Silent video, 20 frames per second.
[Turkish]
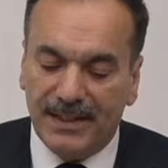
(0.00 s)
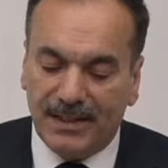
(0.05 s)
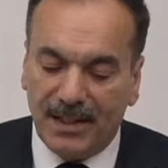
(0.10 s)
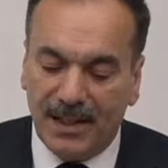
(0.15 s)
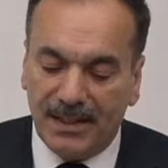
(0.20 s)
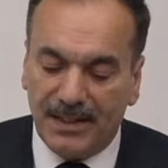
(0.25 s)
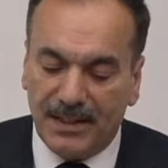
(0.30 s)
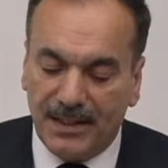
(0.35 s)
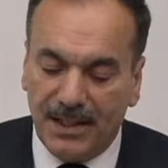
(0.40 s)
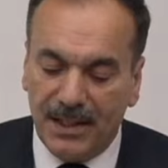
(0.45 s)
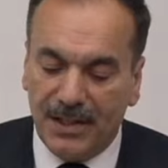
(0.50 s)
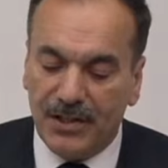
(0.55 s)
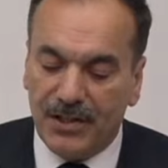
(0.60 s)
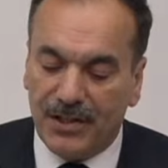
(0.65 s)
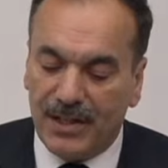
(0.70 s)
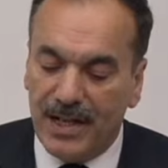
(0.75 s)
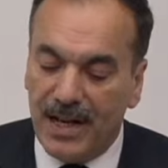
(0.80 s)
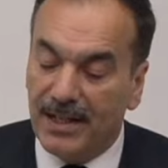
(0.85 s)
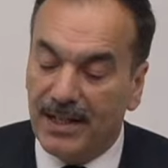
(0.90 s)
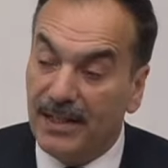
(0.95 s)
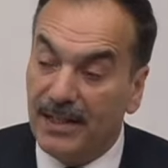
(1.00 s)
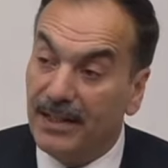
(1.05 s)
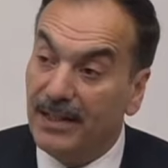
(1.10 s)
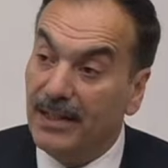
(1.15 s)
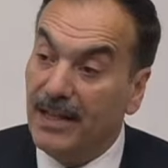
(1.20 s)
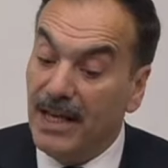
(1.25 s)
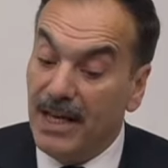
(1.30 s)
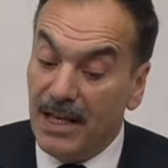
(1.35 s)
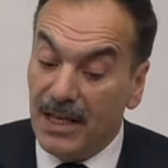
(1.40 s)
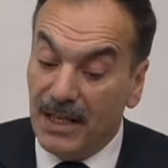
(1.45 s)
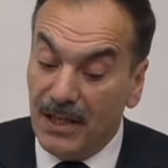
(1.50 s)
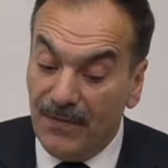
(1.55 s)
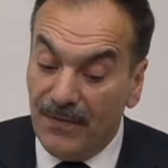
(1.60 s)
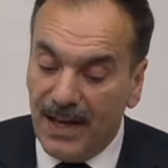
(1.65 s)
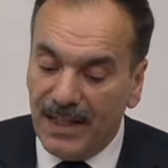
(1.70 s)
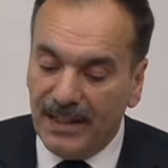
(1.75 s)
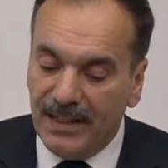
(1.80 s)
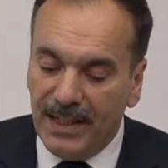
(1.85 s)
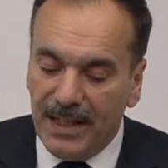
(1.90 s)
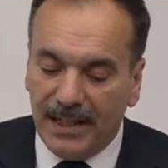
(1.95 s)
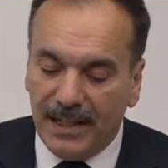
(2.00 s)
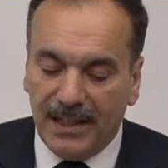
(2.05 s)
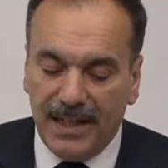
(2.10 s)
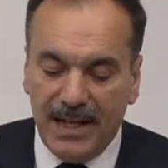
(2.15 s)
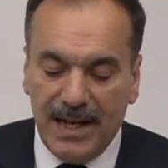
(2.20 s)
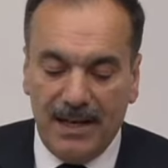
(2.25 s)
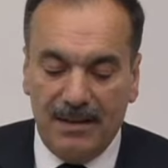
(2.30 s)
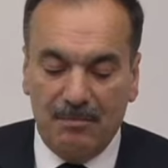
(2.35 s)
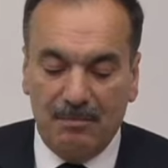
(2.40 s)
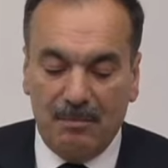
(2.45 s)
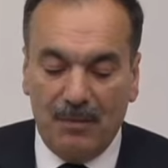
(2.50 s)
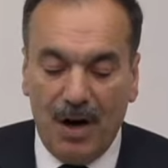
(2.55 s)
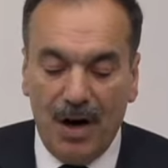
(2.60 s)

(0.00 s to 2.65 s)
İstatistik işlerinin ivedilikle